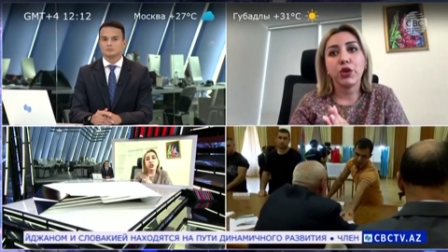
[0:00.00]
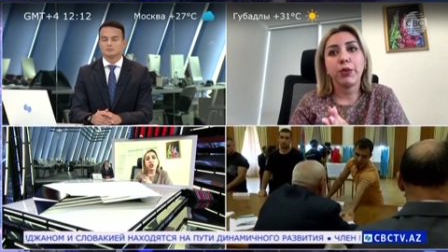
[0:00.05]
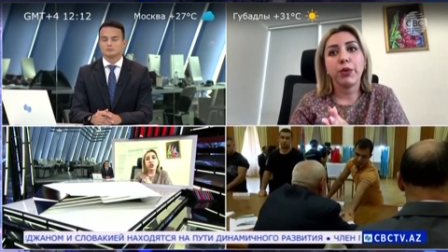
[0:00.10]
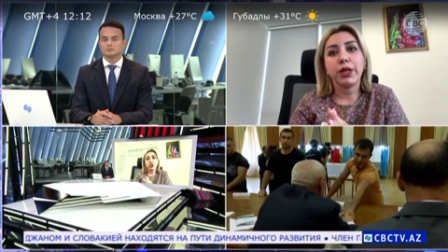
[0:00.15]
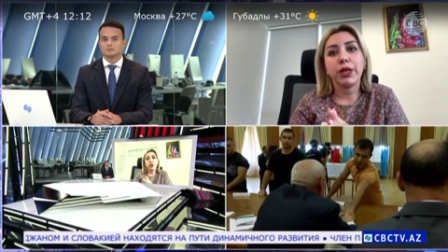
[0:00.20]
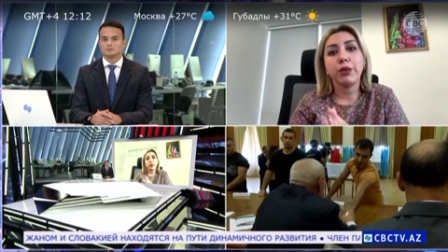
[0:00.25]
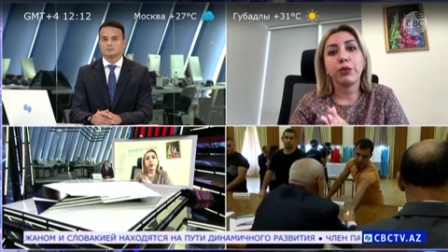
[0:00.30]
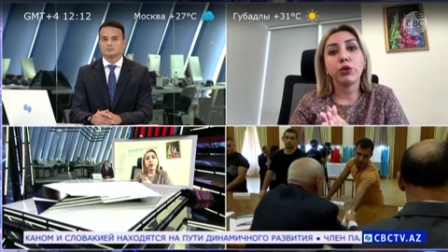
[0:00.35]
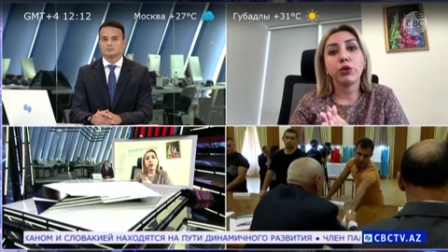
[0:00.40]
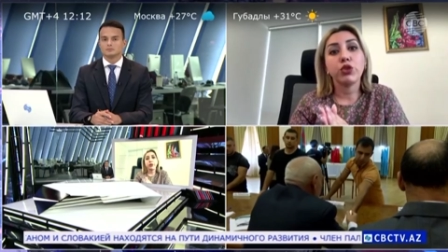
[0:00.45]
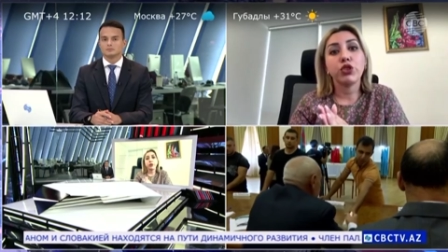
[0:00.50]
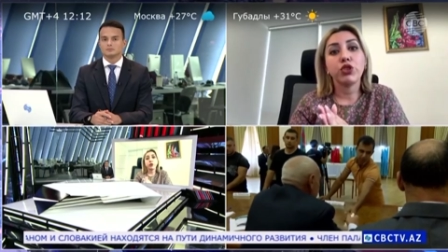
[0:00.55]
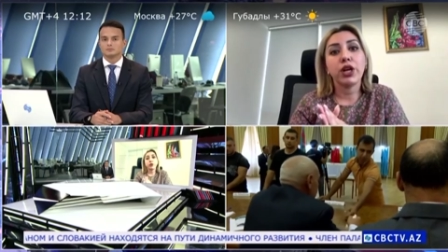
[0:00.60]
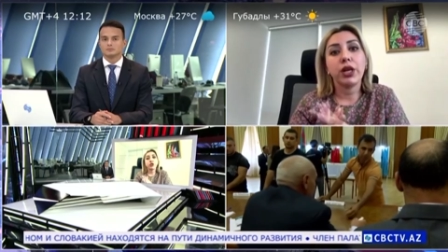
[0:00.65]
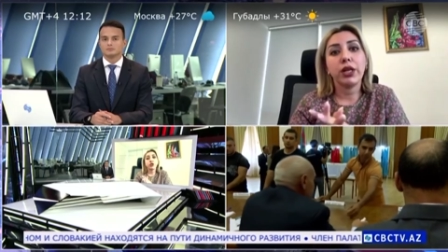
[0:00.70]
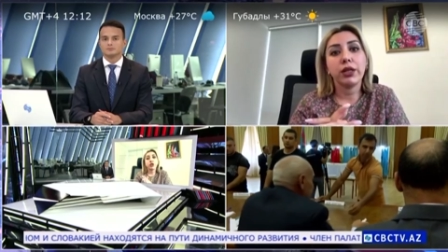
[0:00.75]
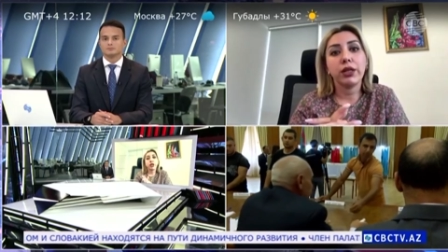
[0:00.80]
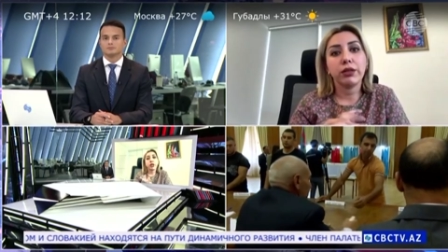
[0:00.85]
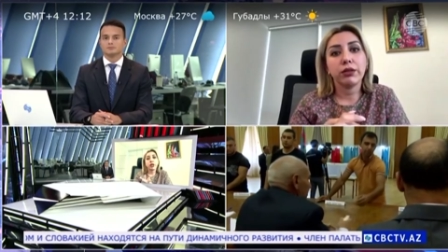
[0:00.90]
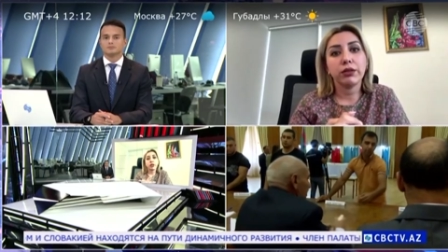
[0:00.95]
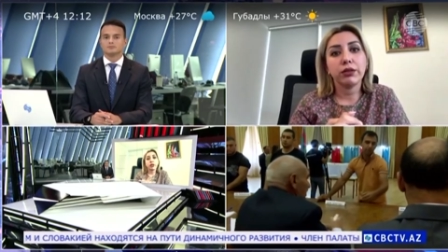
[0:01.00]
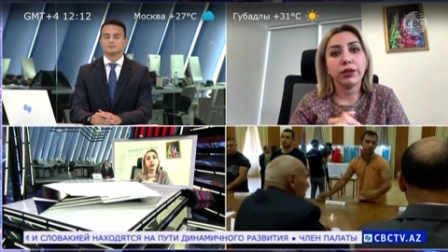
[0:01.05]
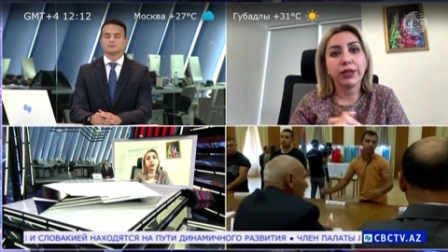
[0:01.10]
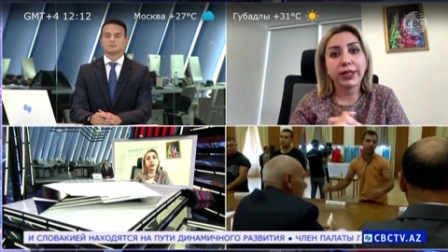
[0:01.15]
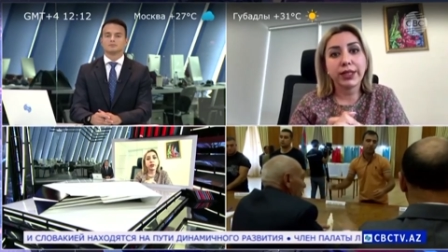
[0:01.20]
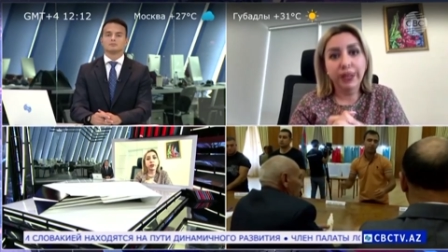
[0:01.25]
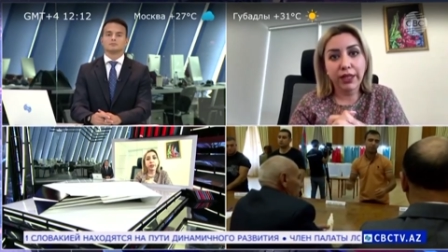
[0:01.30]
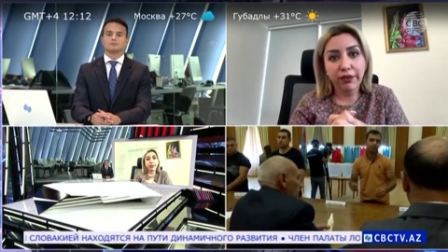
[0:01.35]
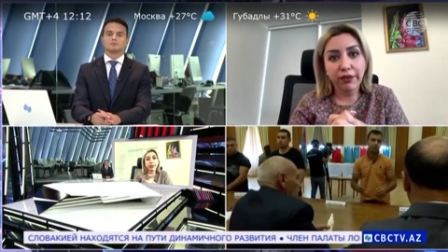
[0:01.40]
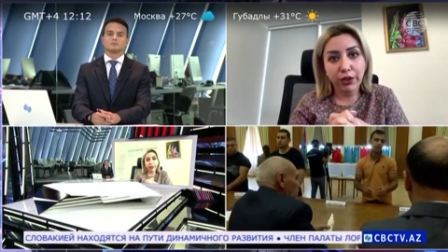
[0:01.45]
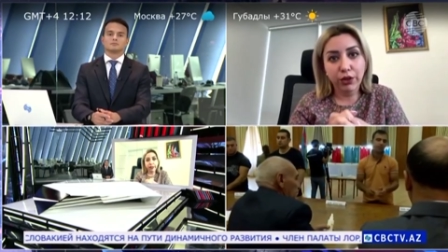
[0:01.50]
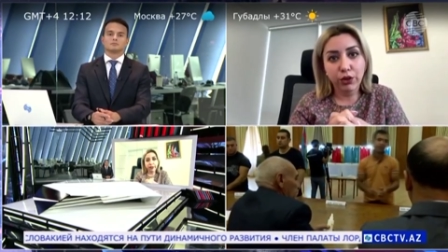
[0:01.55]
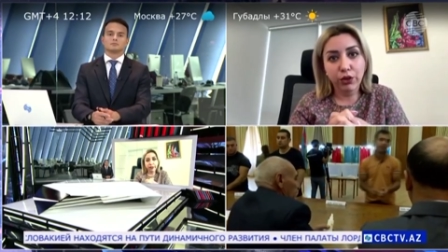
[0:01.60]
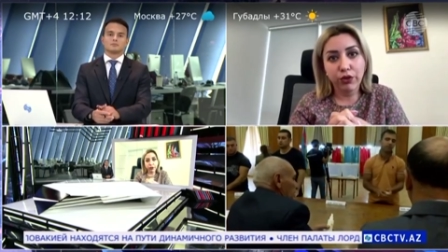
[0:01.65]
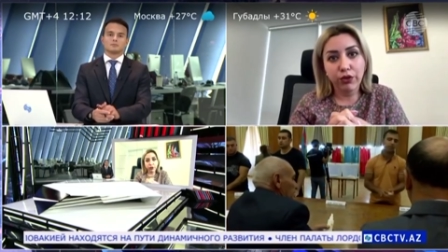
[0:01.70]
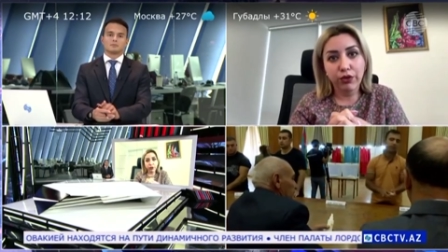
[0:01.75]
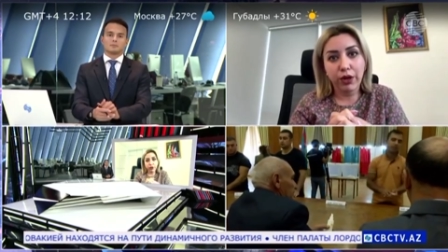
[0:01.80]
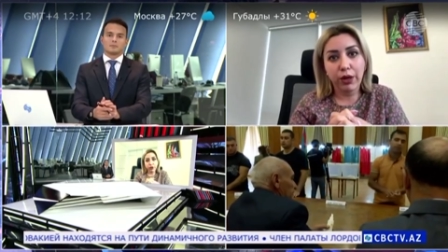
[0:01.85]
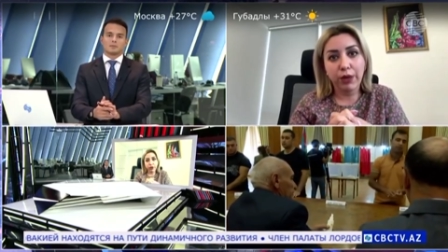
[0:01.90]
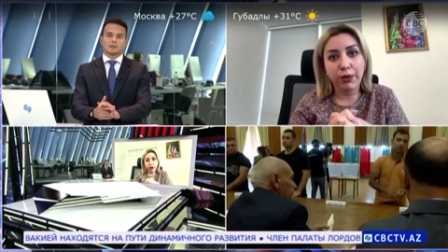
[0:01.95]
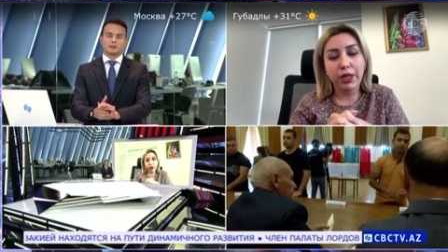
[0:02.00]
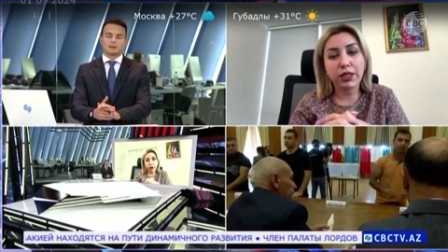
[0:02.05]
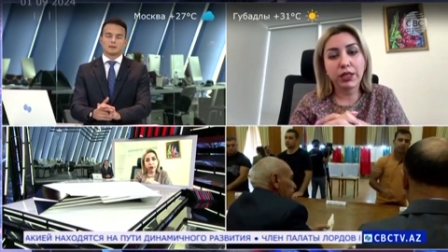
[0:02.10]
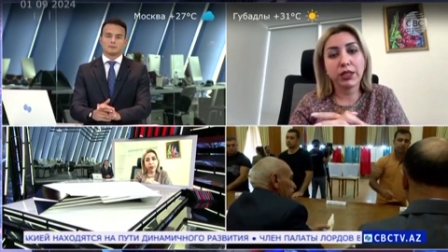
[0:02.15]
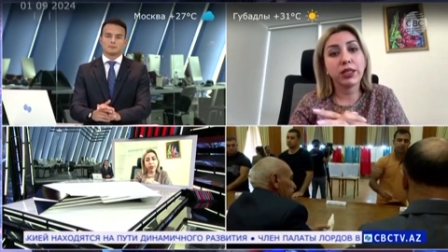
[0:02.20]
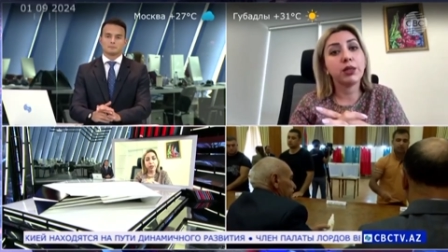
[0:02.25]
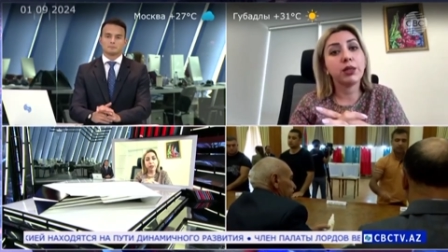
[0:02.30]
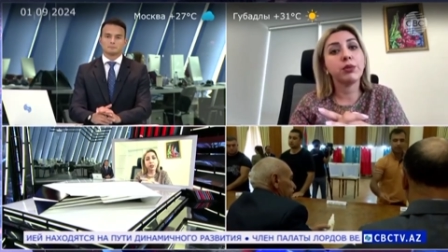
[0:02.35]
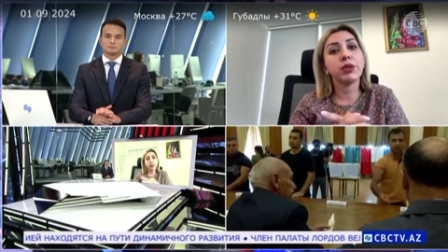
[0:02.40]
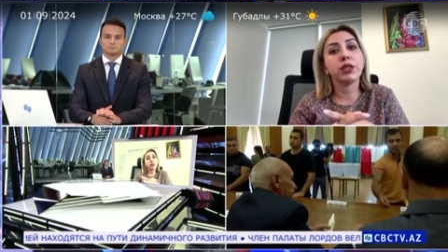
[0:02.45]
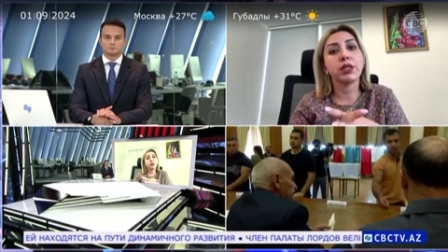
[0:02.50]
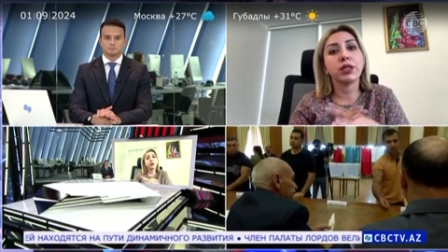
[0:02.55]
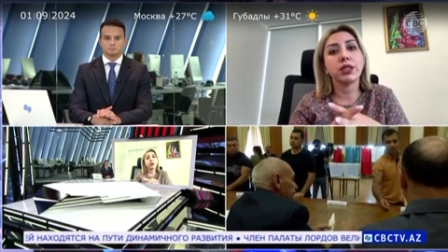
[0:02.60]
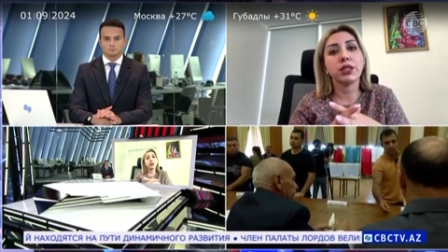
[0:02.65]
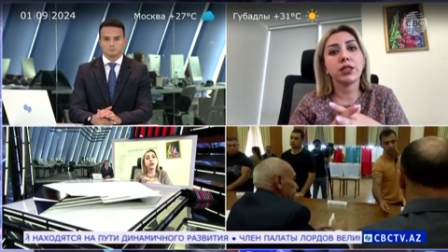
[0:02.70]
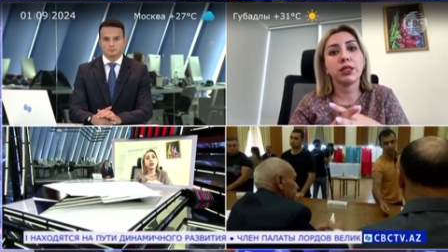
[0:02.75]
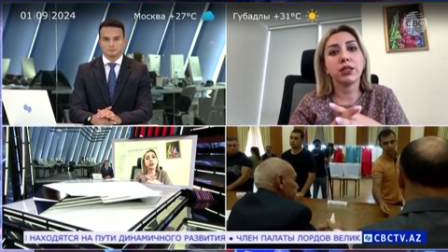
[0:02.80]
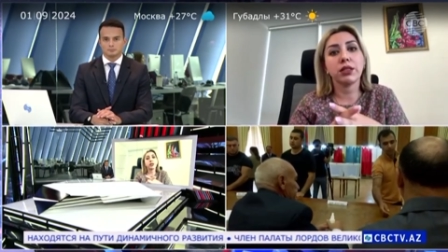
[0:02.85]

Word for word: чтобы они получали достоверную информацию именно